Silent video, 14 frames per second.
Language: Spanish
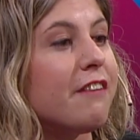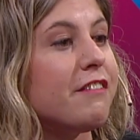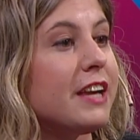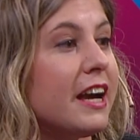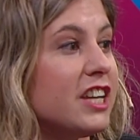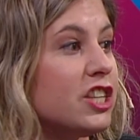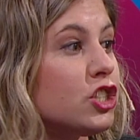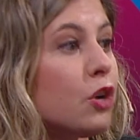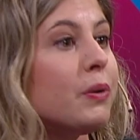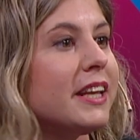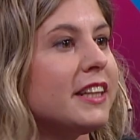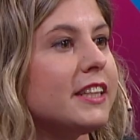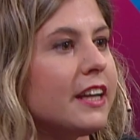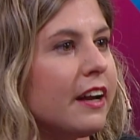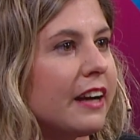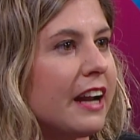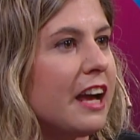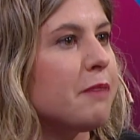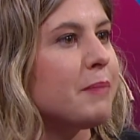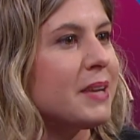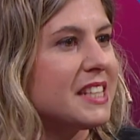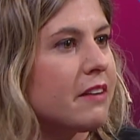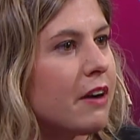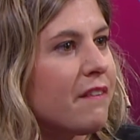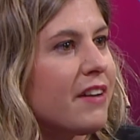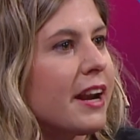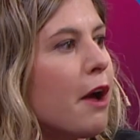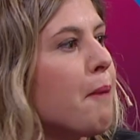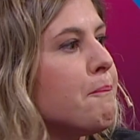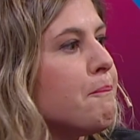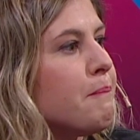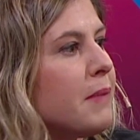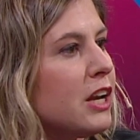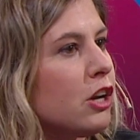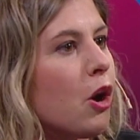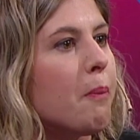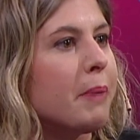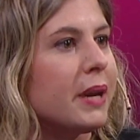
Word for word: había, y sobre tierra empezaba a haber menos